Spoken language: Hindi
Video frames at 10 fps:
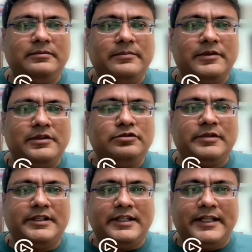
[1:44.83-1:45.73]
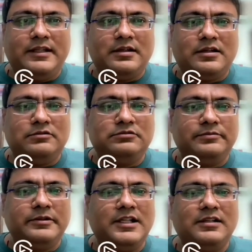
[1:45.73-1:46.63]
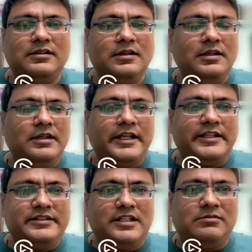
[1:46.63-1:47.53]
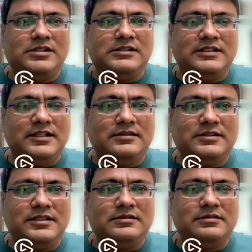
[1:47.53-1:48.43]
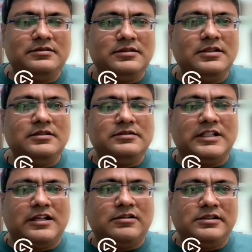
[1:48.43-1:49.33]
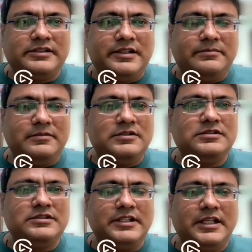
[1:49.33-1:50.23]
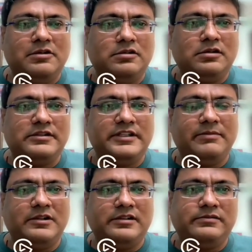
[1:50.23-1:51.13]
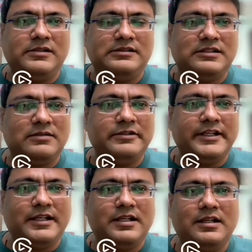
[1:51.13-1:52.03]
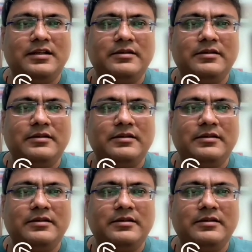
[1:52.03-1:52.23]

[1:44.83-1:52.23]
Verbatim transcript: जो मैं ले ही रहा हूँ फिलहाल एच टी एम एल सी एस एस जावा स्क्रिप्ट सी और सी प्लस प्लस सब्जेक्ट के लिए